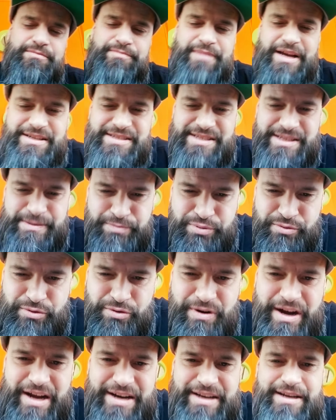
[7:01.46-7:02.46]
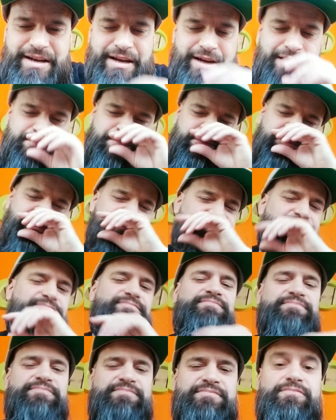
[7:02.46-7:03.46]
max qui pourront aller là.
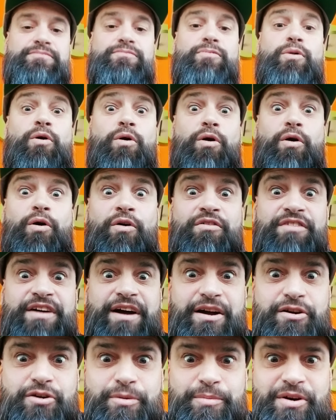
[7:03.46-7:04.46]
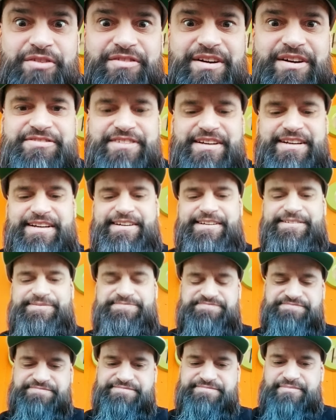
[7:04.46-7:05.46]
On verra comment on va faire.
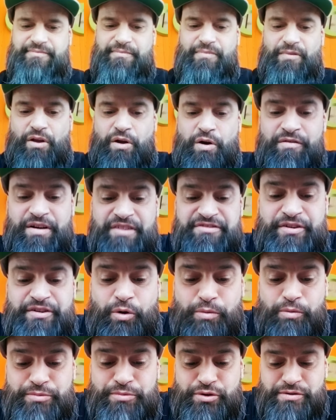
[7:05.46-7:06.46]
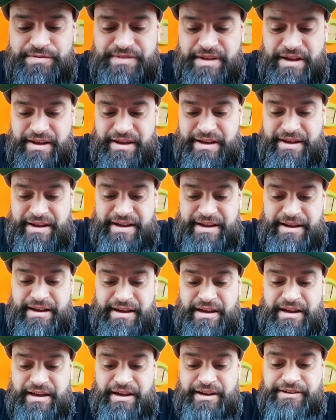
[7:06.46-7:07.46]
On va faire au mieux.
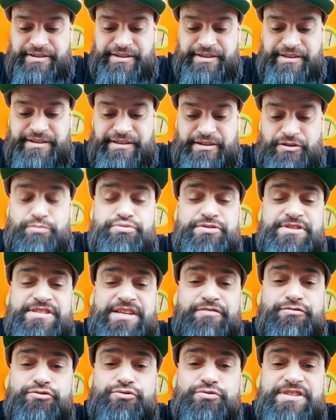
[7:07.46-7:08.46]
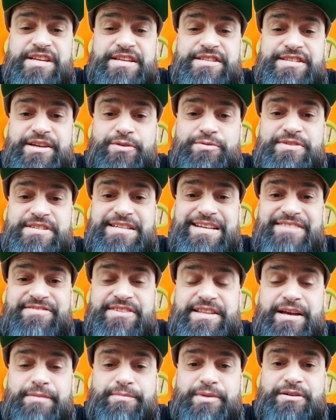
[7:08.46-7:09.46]
Euh, le but, c'est que vous nous aidiez aussi,
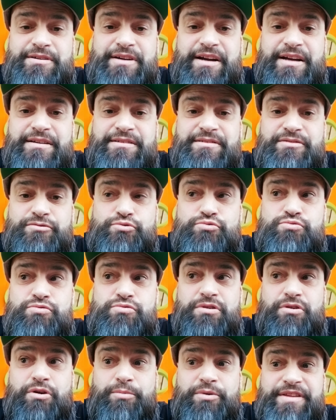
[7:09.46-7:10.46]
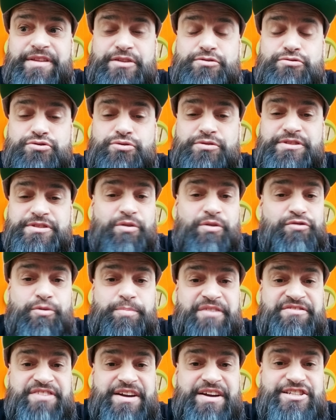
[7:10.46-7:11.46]
évidemment. Hein. Nous, comme on a toujours dit, on ne veut
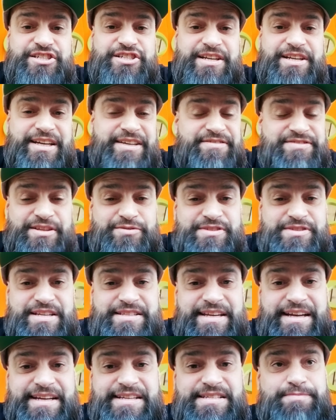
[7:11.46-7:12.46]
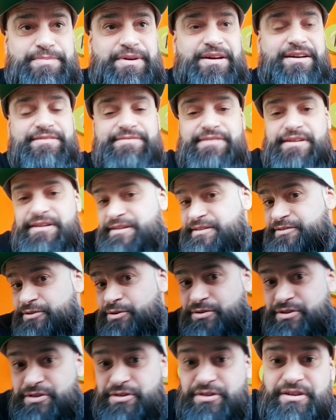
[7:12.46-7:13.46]
pas faire les shérifs, ça ne nous intéresse pas. Euh,
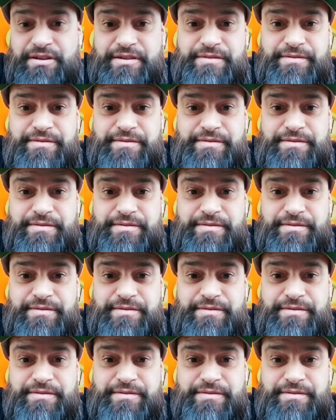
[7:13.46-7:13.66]
donc, euh,